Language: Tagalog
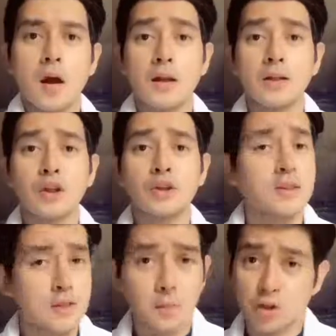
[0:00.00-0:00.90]
mga ralisa
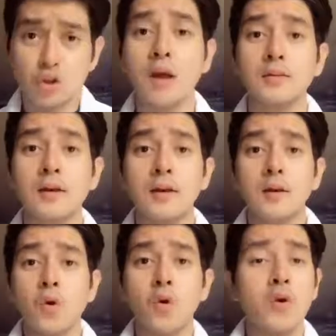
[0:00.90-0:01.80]
sa San Sebastian,
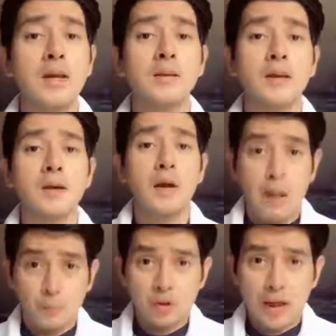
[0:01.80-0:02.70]
ngunit
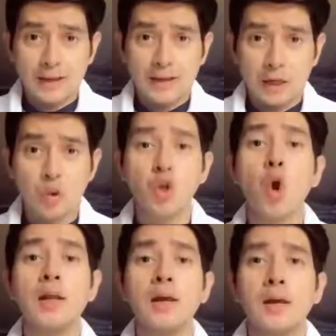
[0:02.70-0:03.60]
matapos ang ilang
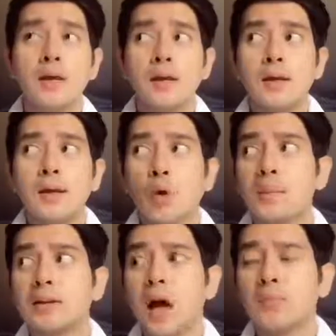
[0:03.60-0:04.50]
negosasyon, ito
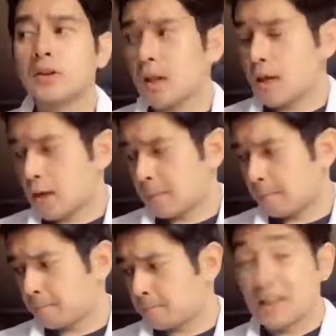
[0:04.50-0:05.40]
ay matapos na
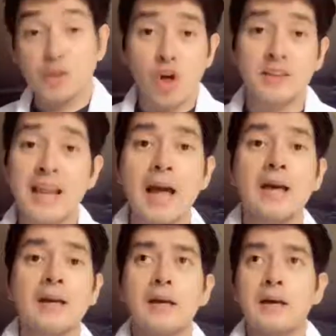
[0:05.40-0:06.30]
nag-disperse
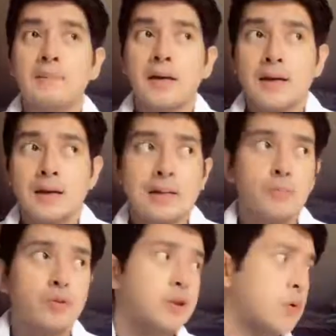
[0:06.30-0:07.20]
sila.
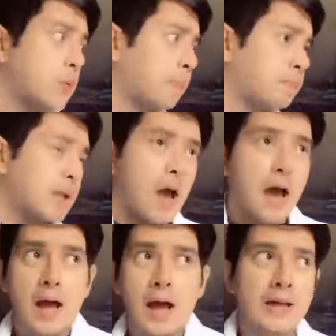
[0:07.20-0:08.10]
Pagkatapos ito,
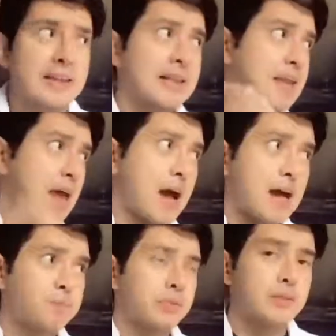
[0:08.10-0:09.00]
uh, hindi na
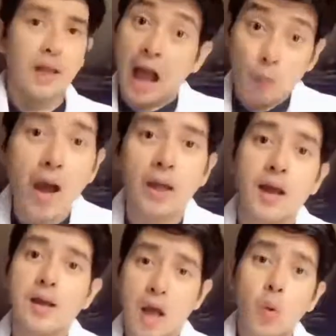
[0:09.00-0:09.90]
sila
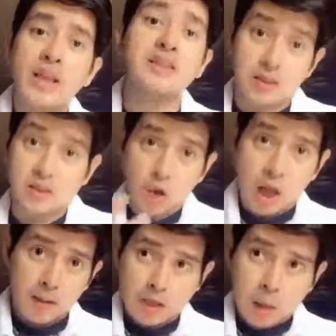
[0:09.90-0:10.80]
nag-away. Nag-away sa sila
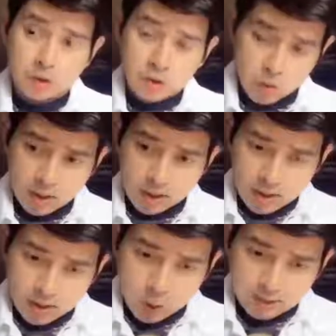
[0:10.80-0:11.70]
simula. Pagkatapos ito ay
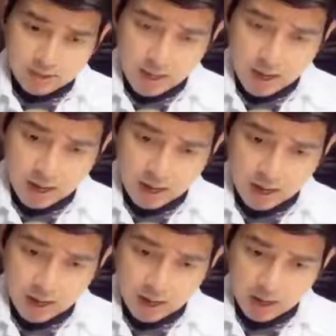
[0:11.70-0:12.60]
nagkaroon sila ng
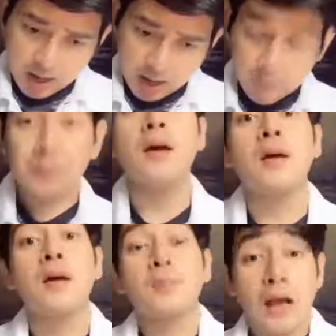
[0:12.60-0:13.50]
uh,
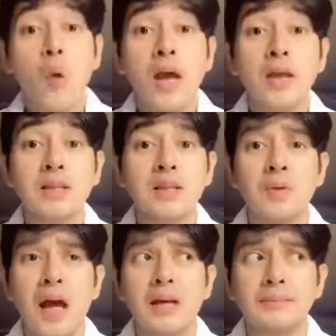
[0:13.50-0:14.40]
pag-aaway na sa
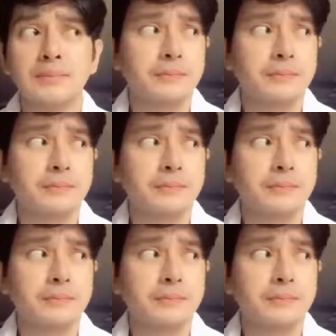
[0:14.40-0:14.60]
simula.